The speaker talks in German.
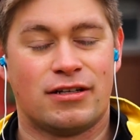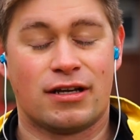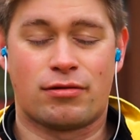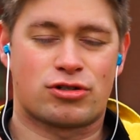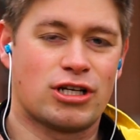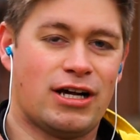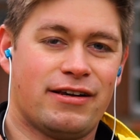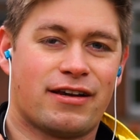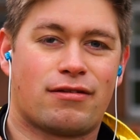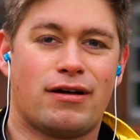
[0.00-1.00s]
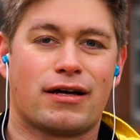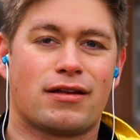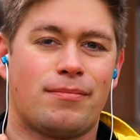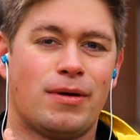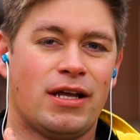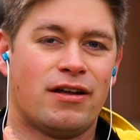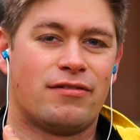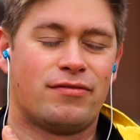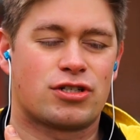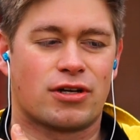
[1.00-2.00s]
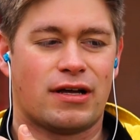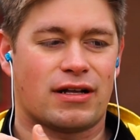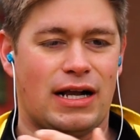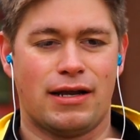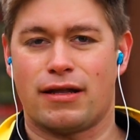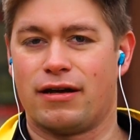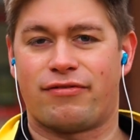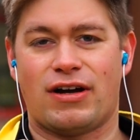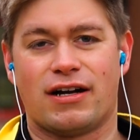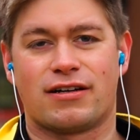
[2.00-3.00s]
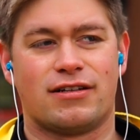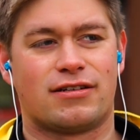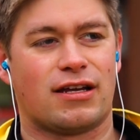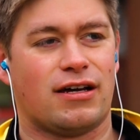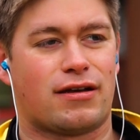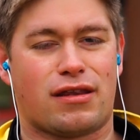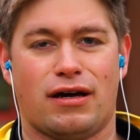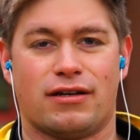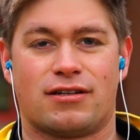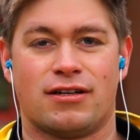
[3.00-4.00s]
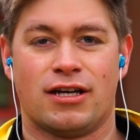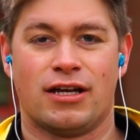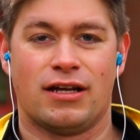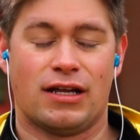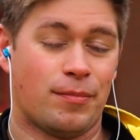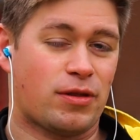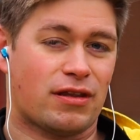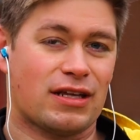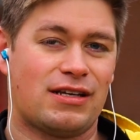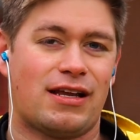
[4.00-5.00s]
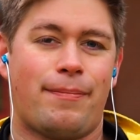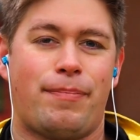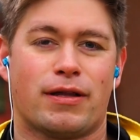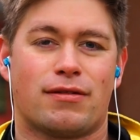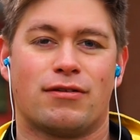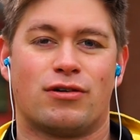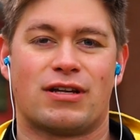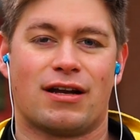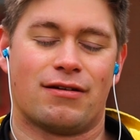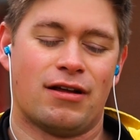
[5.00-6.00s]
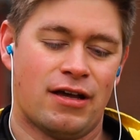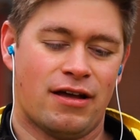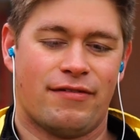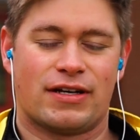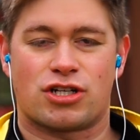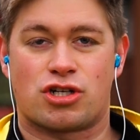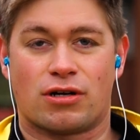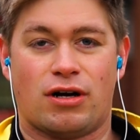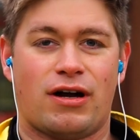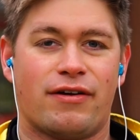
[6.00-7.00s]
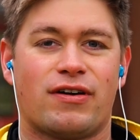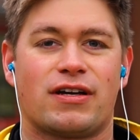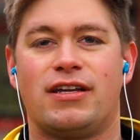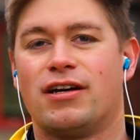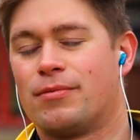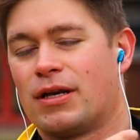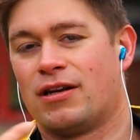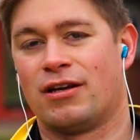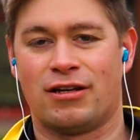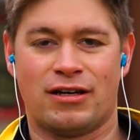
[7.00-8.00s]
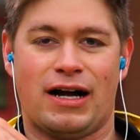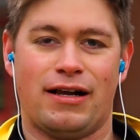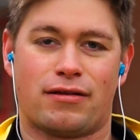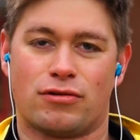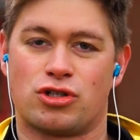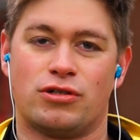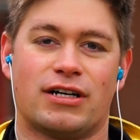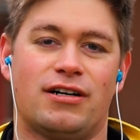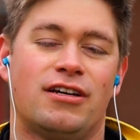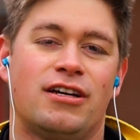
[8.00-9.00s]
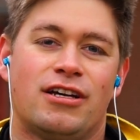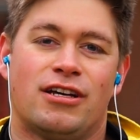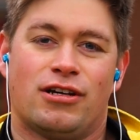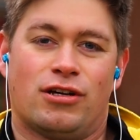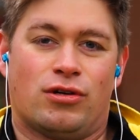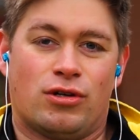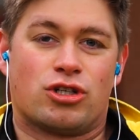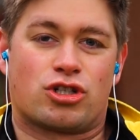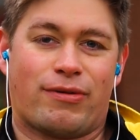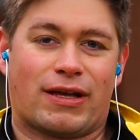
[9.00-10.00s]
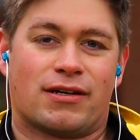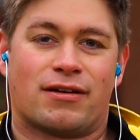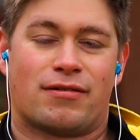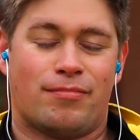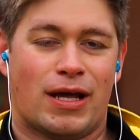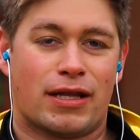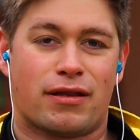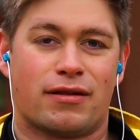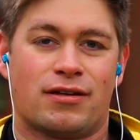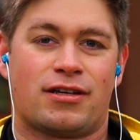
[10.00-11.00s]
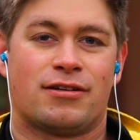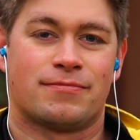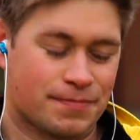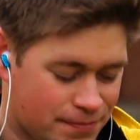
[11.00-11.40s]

Nicht zu schnell, nicht zu langsam. Wie schon gesagt, alles eine Frage der Zeit. Ihr müsst das richtig abpassen und dann wird der Stock auch einfach hier um den Hals und Schulter schwingen. Mehr ist es nicht.